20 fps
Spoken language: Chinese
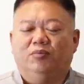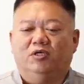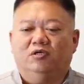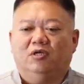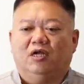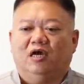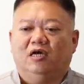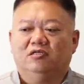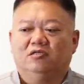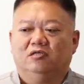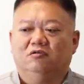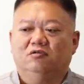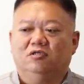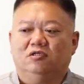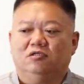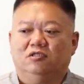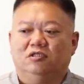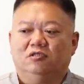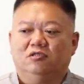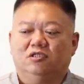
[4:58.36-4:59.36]
本来身体
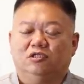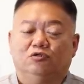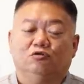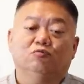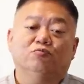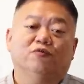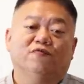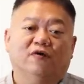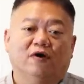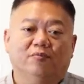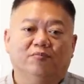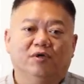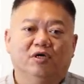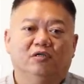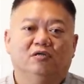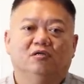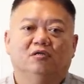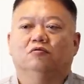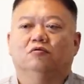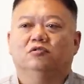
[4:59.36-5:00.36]
已经行动不方
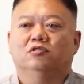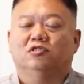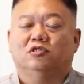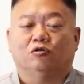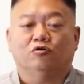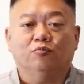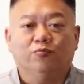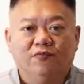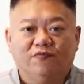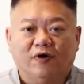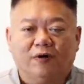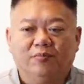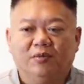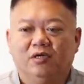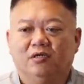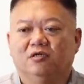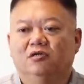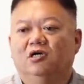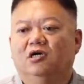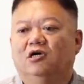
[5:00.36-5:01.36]
便了，或者交通不方
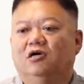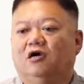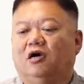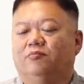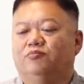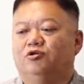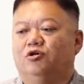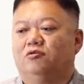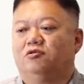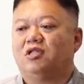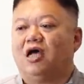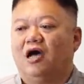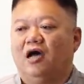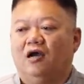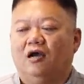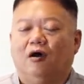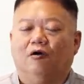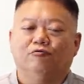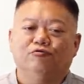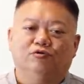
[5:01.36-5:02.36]
便了。还不需要
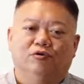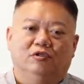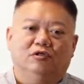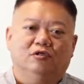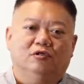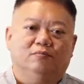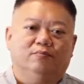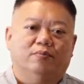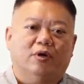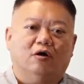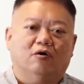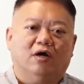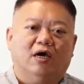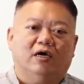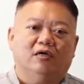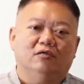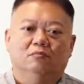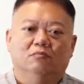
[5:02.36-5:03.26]
大老远的跑来